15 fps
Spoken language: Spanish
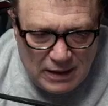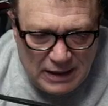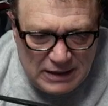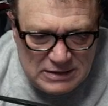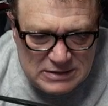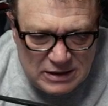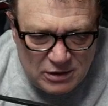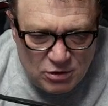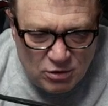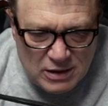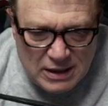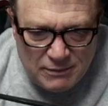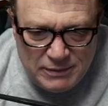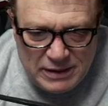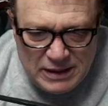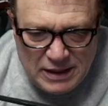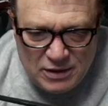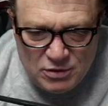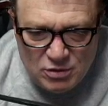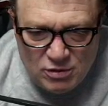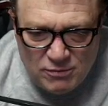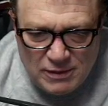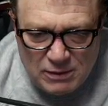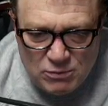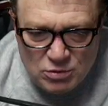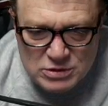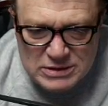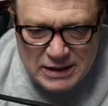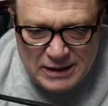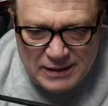Ahí siguió caminando.
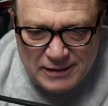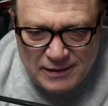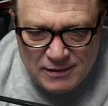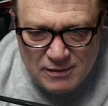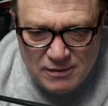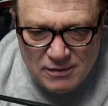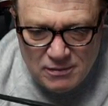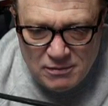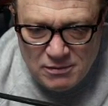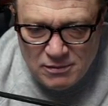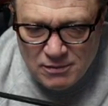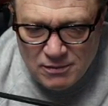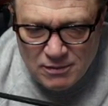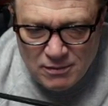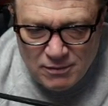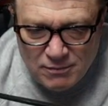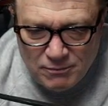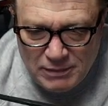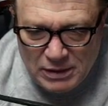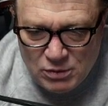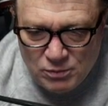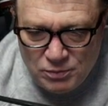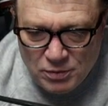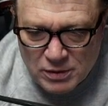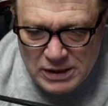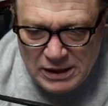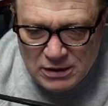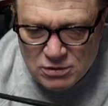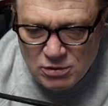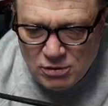Vamos a ver un
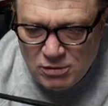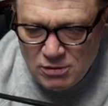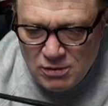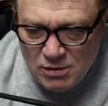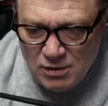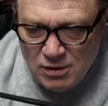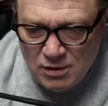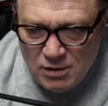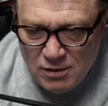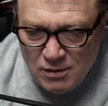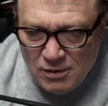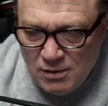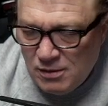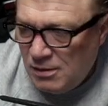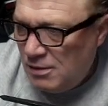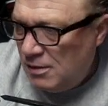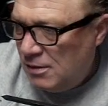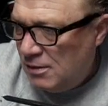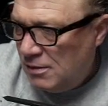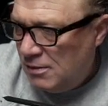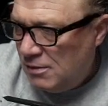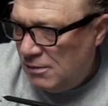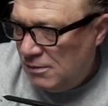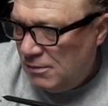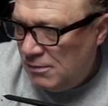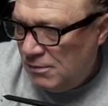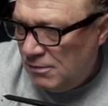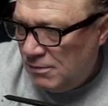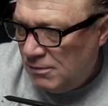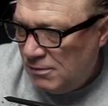poquito. Quiero decirles que nos
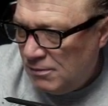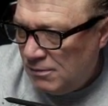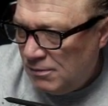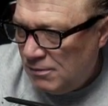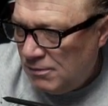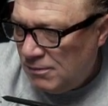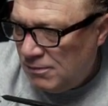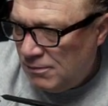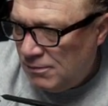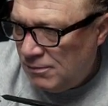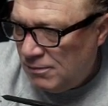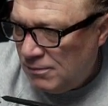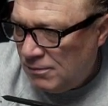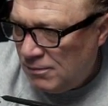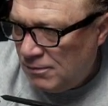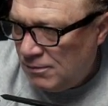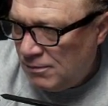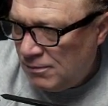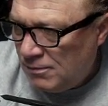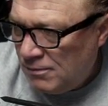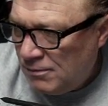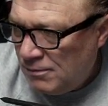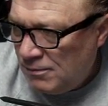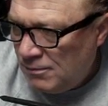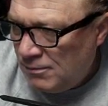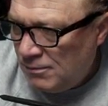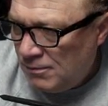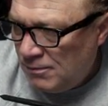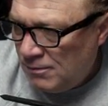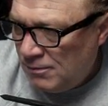está invitando para que estemos ahí en la
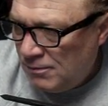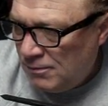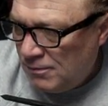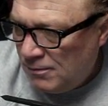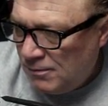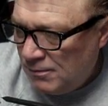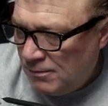cancha